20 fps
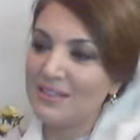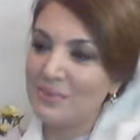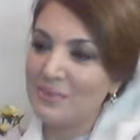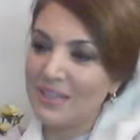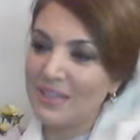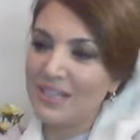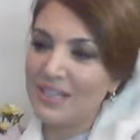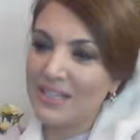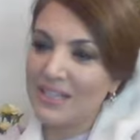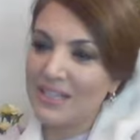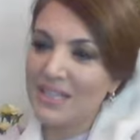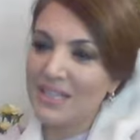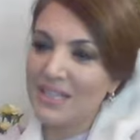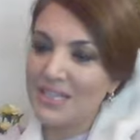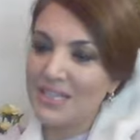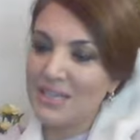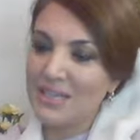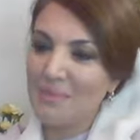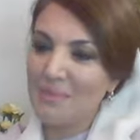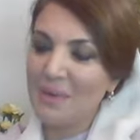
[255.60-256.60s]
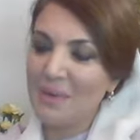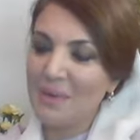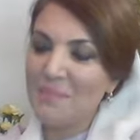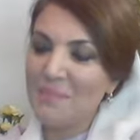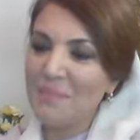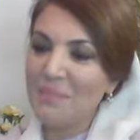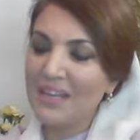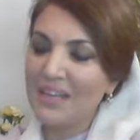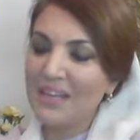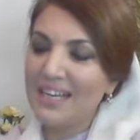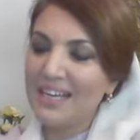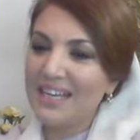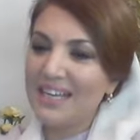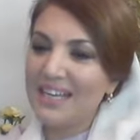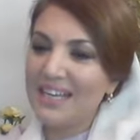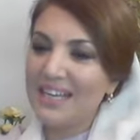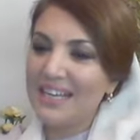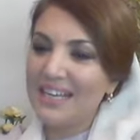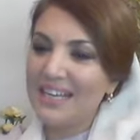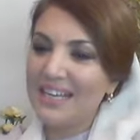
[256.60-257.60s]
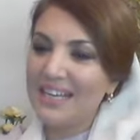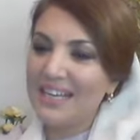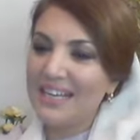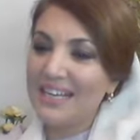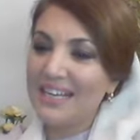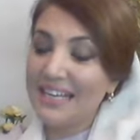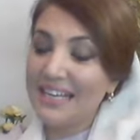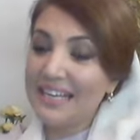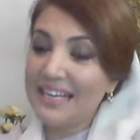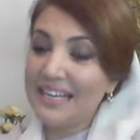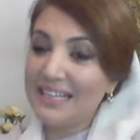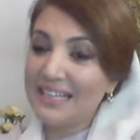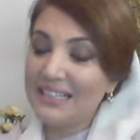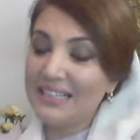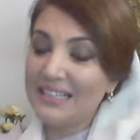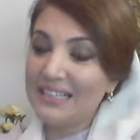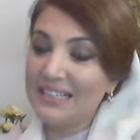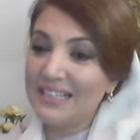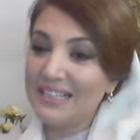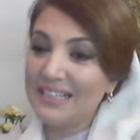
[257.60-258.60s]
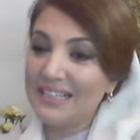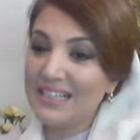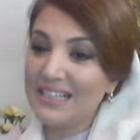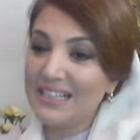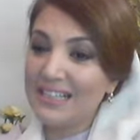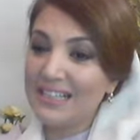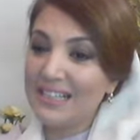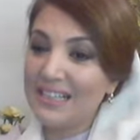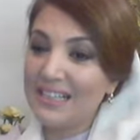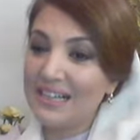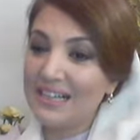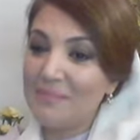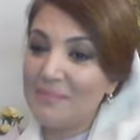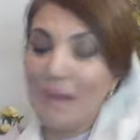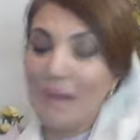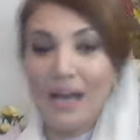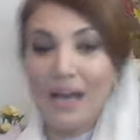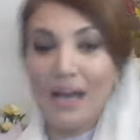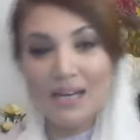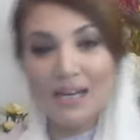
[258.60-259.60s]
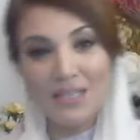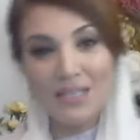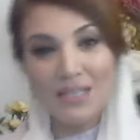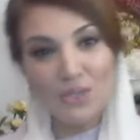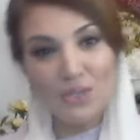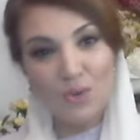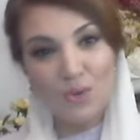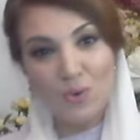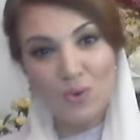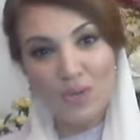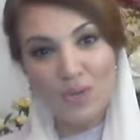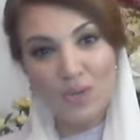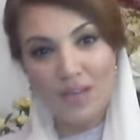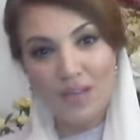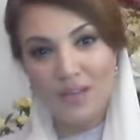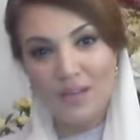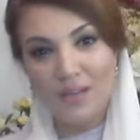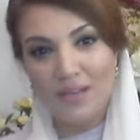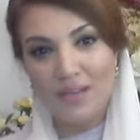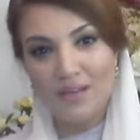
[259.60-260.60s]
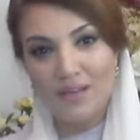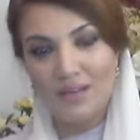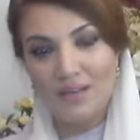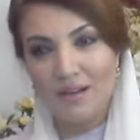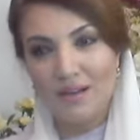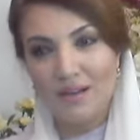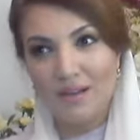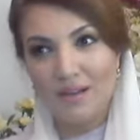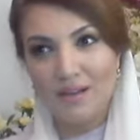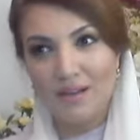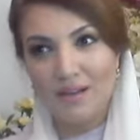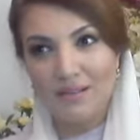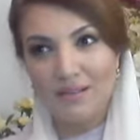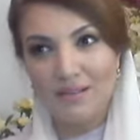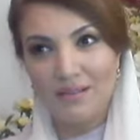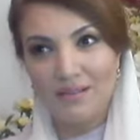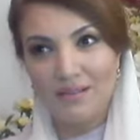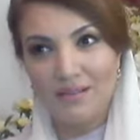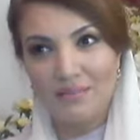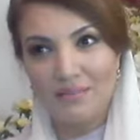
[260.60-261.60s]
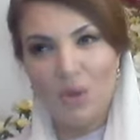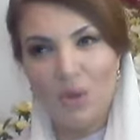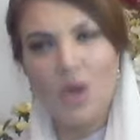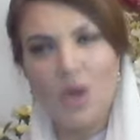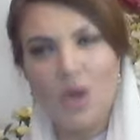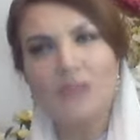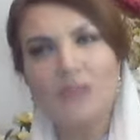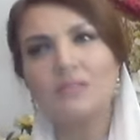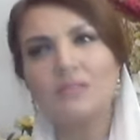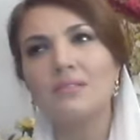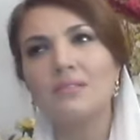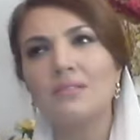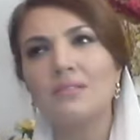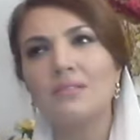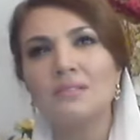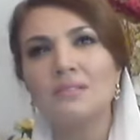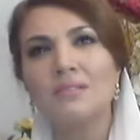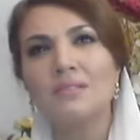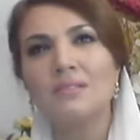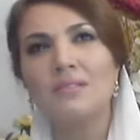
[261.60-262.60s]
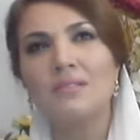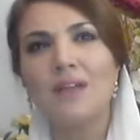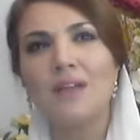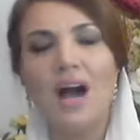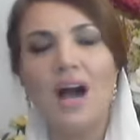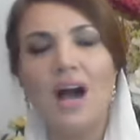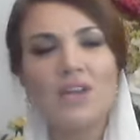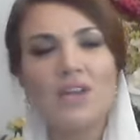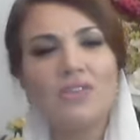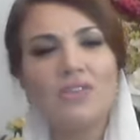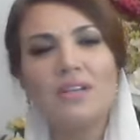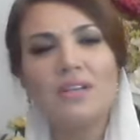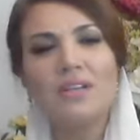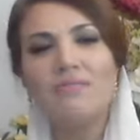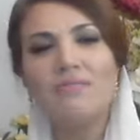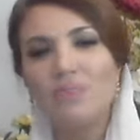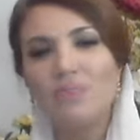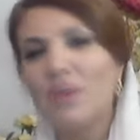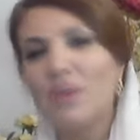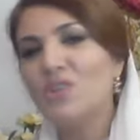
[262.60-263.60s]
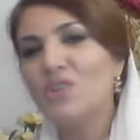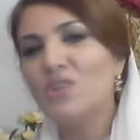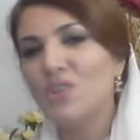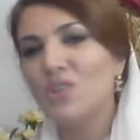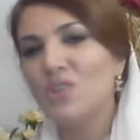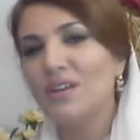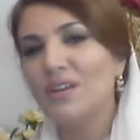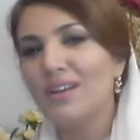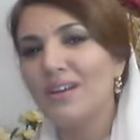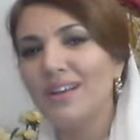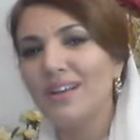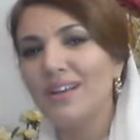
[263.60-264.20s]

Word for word: उनके यही नसीब है लेकिन बाहर से जो एक बहुत हंड्रेड इन्फ्लुएंशियल